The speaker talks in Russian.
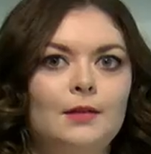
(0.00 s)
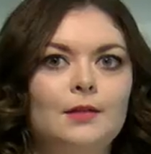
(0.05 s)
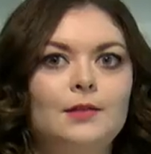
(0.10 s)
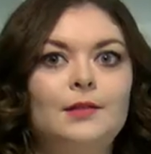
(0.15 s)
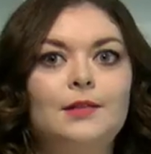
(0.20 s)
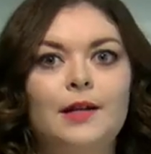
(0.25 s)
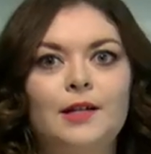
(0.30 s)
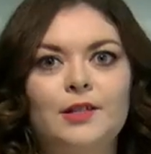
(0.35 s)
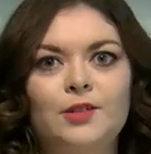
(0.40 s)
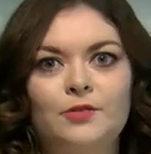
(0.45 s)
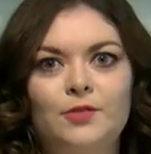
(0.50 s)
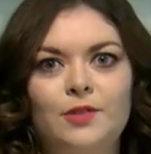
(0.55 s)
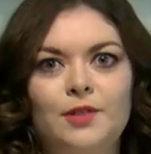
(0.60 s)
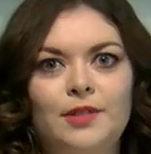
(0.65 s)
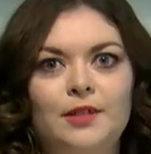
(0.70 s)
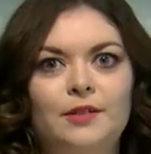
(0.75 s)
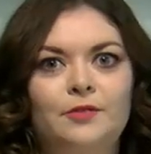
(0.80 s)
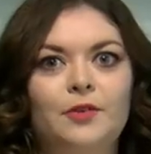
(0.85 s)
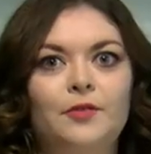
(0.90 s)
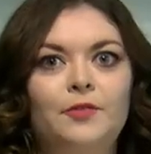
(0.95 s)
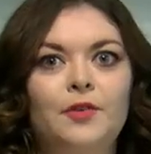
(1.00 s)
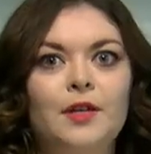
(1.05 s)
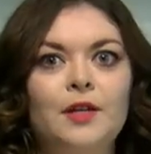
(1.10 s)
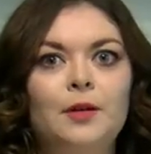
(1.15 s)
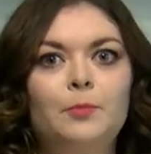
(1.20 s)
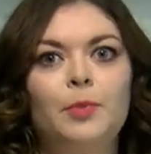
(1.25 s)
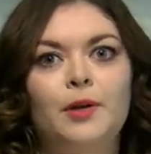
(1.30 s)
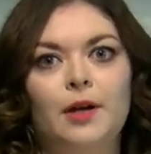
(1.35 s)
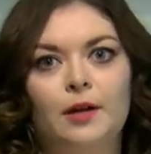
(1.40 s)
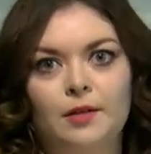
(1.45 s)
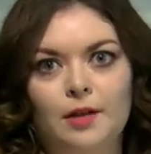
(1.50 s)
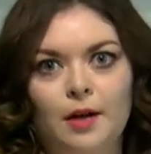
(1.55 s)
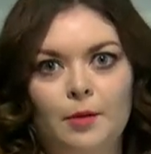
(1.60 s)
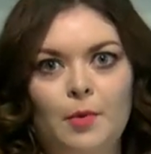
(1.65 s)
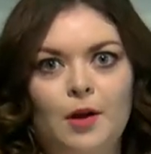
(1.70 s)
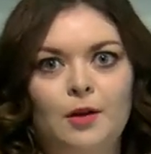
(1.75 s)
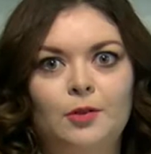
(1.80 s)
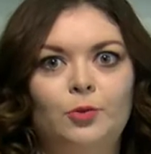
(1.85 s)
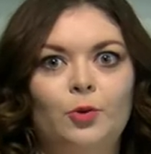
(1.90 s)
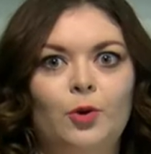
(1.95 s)
Здравствуйте! В эфире
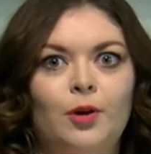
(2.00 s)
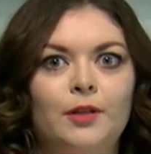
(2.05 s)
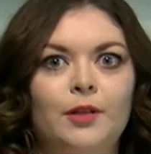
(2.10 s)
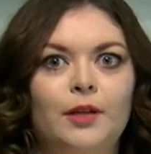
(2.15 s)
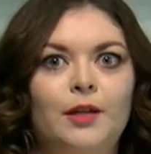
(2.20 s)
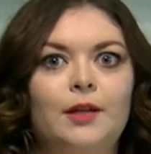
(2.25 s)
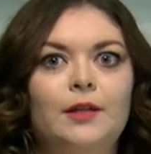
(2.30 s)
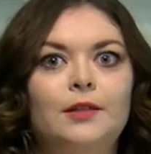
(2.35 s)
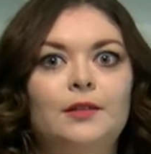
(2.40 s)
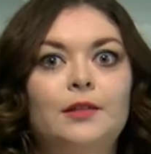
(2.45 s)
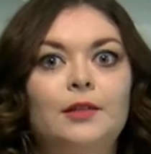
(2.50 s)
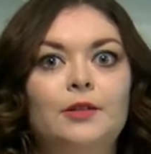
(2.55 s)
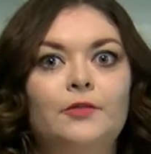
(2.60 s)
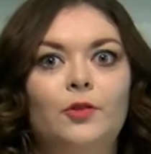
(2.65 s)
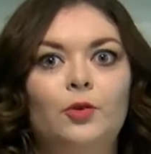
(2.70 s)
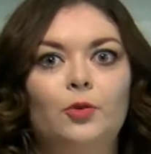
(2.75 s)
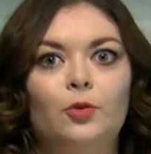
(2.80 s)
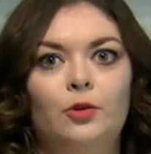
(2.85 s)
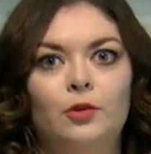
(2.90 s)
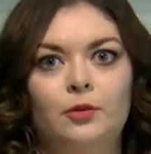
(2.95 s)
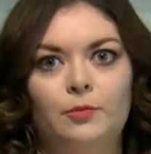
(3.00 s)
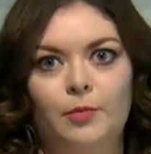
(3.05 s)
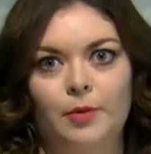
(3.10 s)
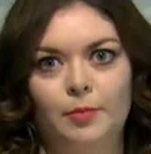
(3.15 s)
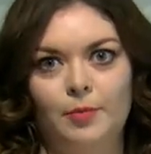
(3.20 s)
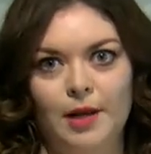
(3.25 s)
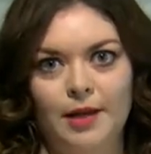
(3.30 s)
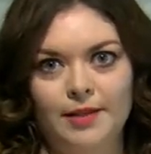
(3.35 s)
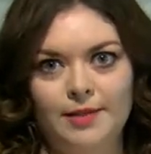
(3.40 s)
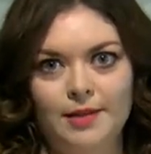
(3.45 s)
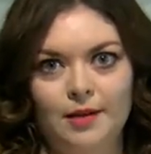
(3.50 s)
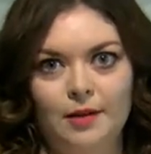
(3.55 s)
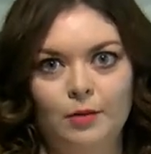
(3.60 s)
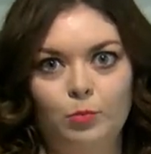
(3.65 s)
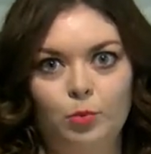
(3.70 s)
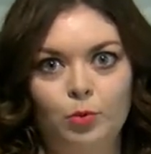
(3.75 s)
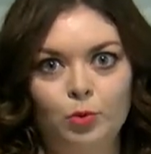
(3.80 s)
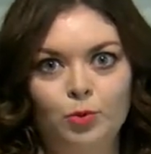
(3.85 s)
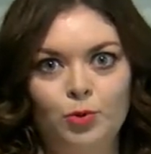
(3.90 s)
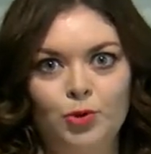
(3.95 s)
программа «Актуальное интервью. Библиотека
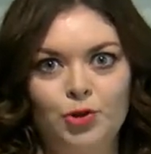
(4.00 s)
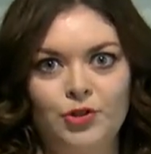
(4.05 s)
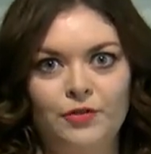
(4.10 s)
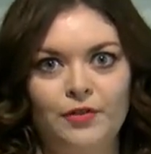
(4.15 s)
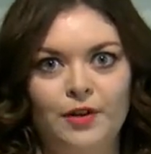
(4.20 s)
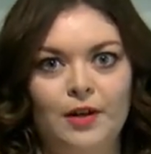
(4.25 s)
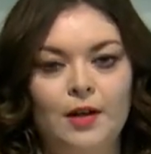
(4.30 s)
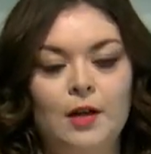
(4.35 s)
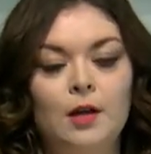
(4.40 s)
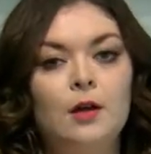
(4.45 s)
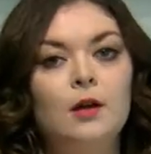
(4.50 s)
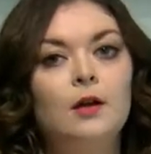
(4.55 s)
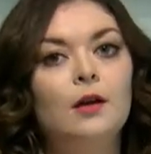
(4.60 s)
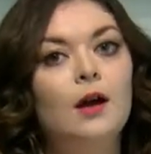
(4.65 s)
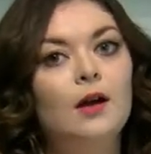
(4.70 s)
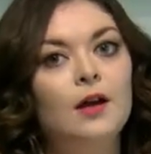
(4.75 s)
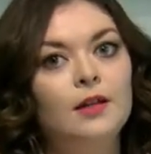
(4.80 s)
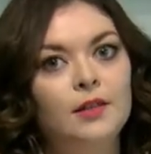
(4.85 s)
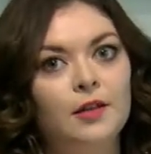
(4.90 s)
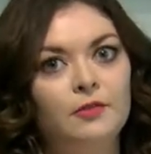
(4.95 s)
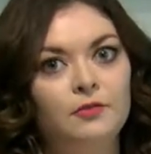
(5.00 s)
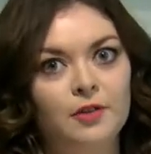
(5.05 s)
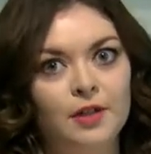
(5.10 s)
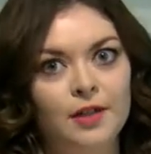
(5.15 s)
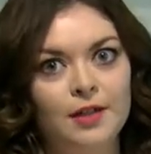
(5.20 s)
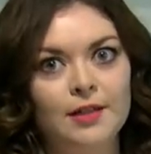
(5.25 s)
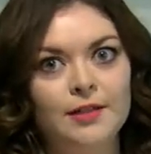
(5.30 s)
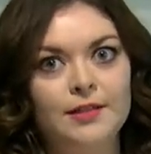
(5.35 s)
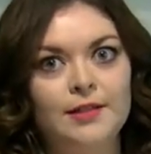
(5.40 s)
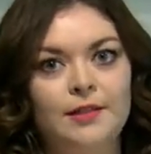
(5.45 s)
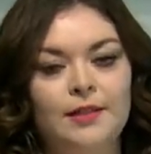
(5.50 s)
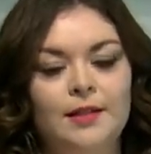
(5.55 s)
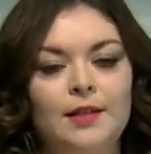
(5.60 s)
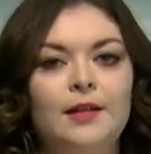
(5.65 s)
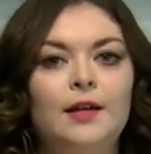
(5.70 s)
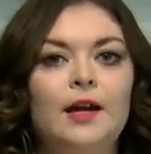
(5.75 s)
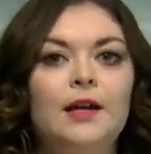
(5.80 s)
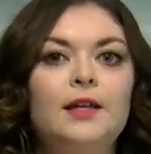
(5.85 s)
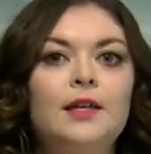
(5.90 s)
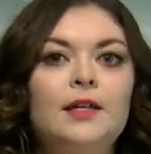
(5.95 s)
будущего» как она выглядит
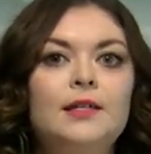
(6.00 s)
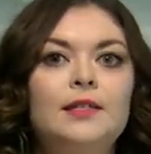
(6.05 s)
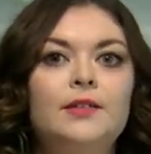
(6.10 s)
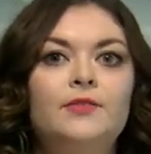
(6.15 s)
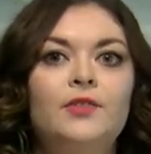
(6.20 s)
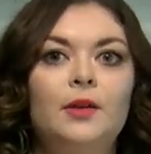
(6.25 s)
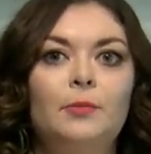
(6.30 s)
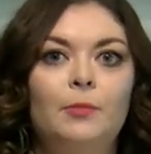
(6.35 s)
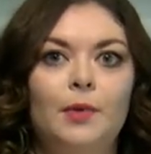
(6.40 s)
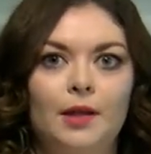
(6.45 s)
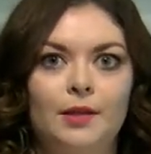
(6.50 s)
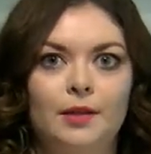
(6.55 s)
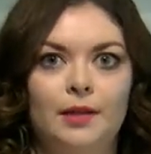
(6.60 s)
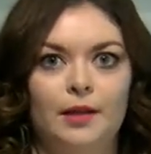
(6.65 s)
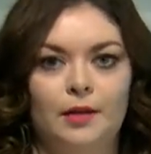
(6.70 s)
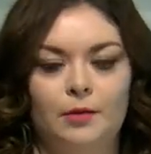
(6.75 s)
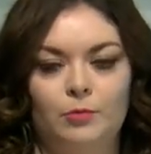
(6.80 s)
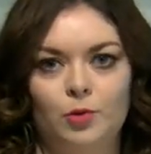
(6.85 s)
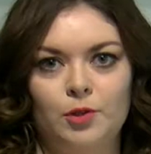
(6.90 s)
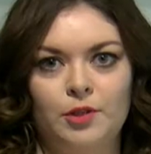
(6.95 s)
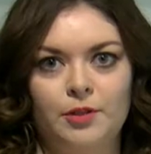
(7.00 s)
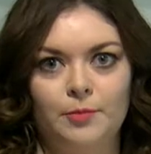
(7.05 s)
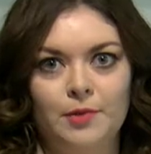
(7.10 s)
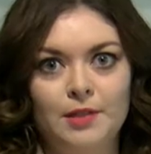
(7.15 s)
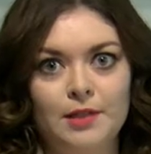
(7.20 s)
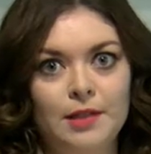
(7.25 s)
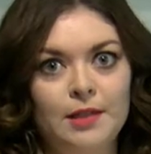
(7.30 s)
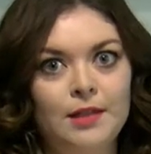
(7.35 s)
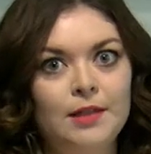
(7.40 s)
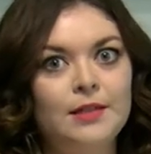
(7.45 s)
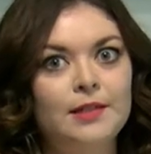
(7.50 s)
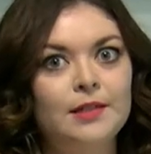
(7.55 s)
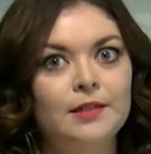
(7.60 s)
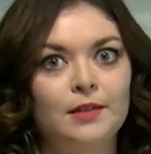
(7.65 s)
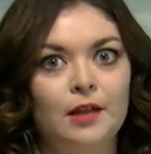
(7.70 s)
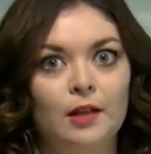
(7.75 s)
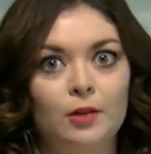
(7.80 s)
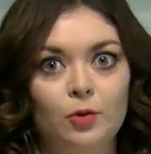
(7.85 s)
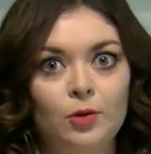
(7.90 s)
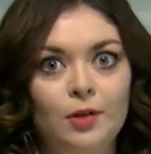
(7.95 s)
и какие современные мультимедийные
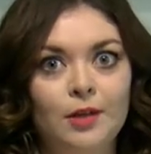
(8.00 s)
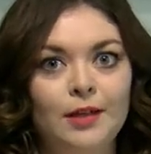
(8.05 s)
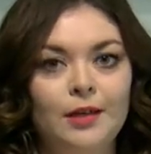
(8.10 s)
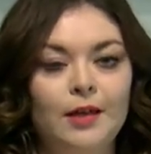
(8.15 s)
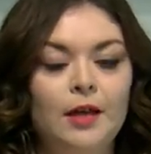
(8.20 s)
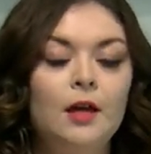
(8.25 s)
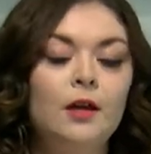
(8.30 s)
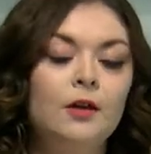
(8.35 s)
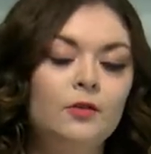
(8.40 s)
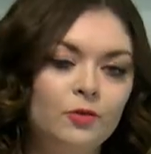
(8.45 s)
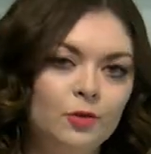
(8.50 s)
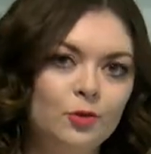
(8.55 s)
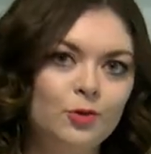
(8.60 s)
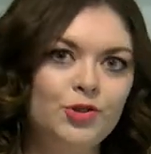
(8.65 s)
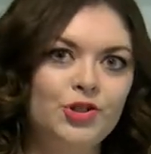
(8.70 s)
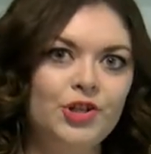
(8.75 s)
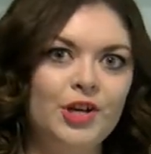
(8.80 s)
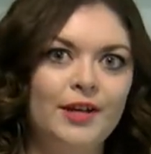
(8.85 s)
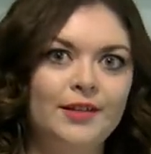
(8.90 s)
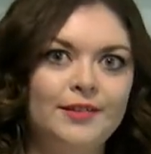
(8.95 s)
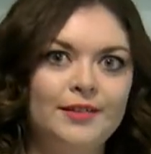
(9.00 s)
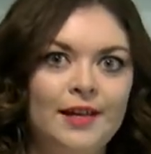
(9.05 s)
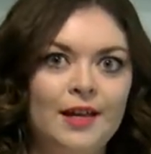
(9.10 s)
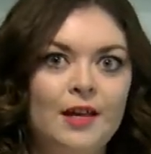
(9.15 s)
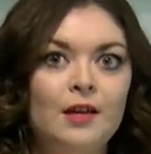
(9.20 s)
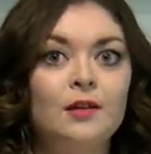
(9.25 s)
технологии включает.